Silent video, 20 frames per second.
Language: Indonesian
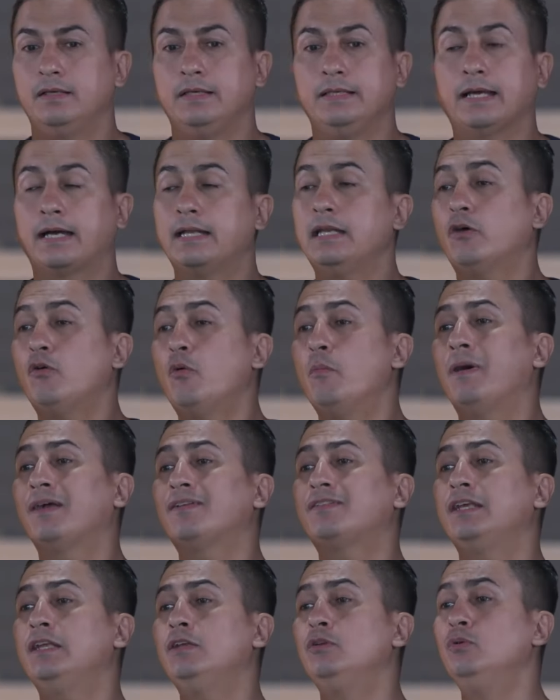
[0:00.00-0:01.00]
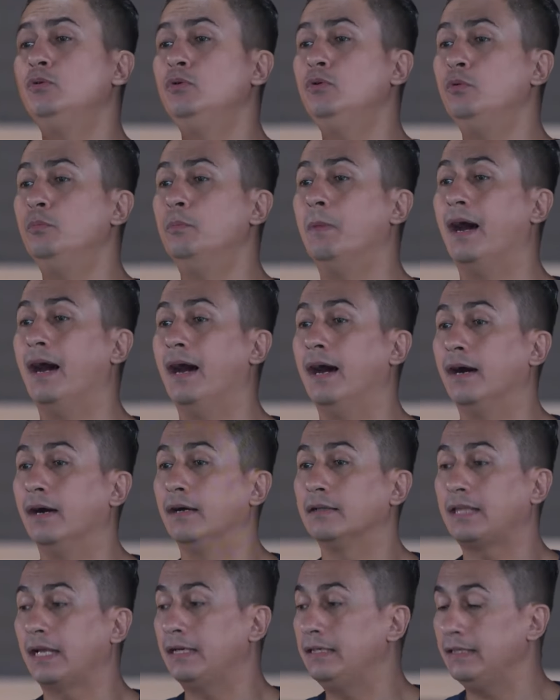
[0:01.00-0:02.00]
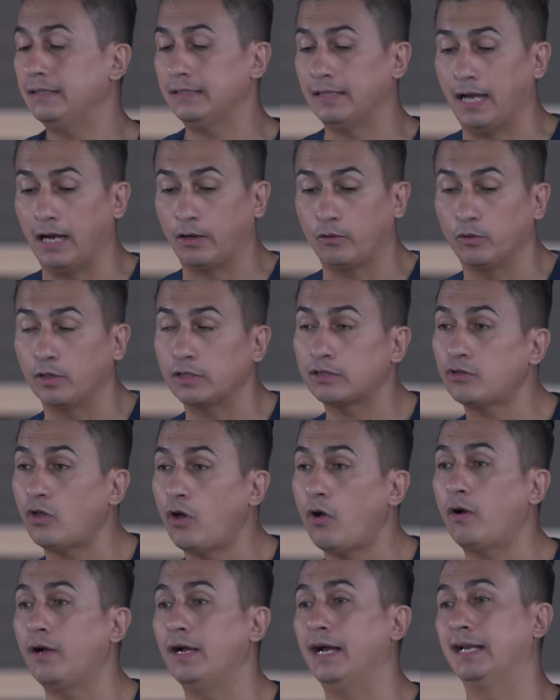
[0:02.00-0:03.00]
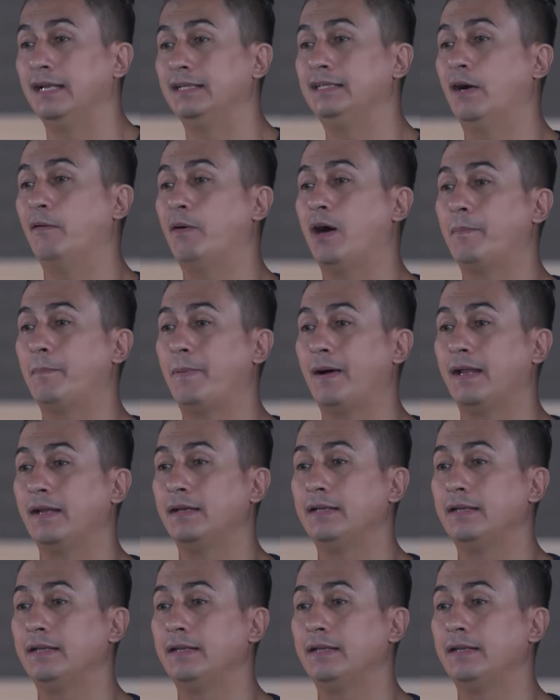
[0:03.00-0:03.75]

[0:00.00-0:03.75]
Ya kan aku mastiin dulu mbak. Tadi aku ketok nggak ada jawaban.